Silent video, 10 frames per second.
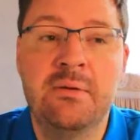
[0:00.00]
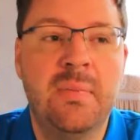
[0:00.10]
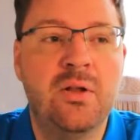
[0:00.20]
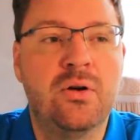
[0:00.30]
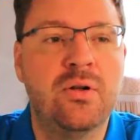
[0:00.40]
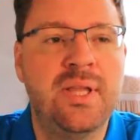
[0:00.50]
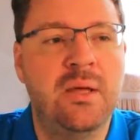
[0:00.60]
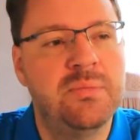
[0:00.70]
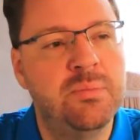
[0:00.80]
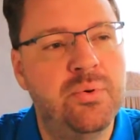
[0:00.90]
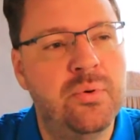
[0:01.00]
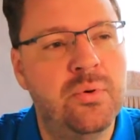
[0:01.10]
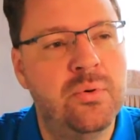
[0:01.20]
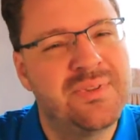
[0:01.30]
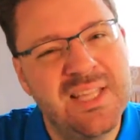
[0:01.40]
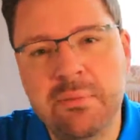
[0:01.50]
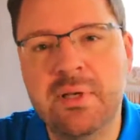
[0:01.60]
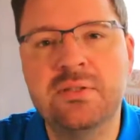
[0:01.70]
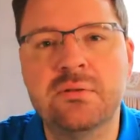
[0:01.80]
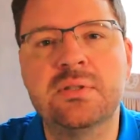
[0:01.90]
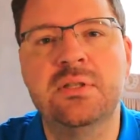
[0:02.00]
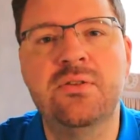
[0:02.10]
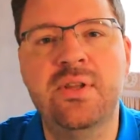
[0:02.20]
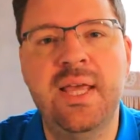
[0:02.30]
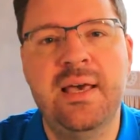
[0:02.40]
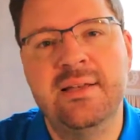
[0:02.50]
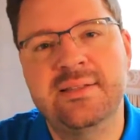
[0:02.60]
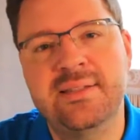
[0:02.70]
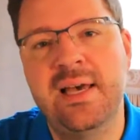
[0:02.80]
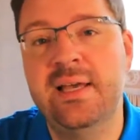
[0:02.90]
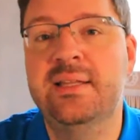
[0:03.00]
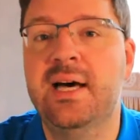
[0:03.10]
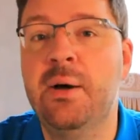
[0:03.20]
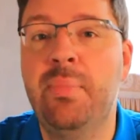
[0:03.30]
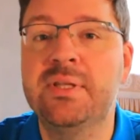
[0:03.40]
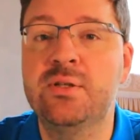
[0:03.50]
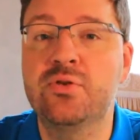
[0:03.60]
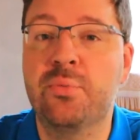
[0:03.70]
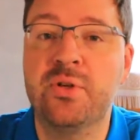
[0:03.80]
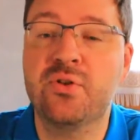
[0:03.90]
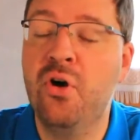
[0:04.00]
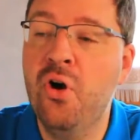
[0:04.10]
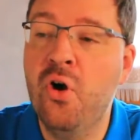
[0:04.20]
Bah, le côté un petit peu dépression saisonnière, ça aide à passer outre parce que,